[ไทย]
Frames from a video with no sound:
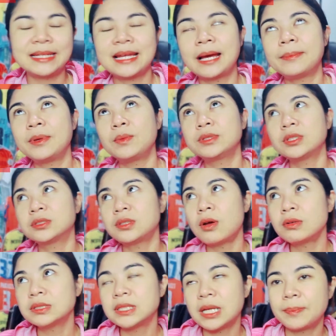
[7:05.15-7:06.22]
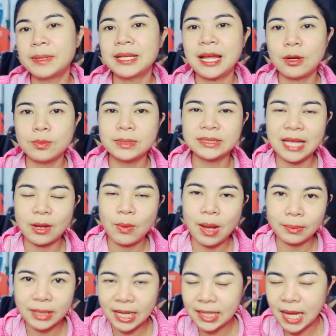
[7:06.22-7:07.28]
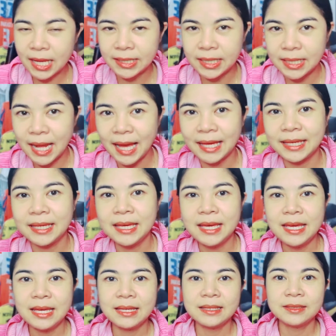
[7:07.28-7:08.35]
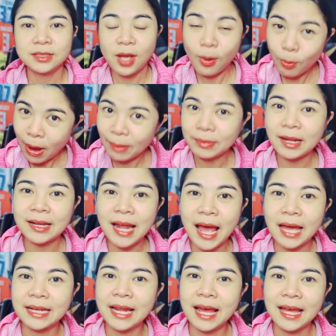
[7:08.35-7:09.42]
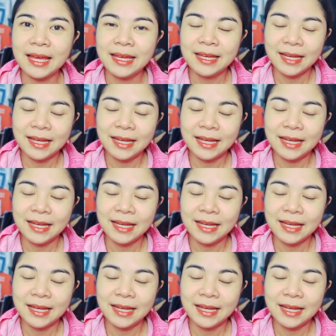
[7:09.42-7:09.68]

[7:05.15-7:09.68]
นะไม่ว่าจะต้องเจอปัญหาอุปสรรคความท้าทายใดๆชอบความท้าทายนะ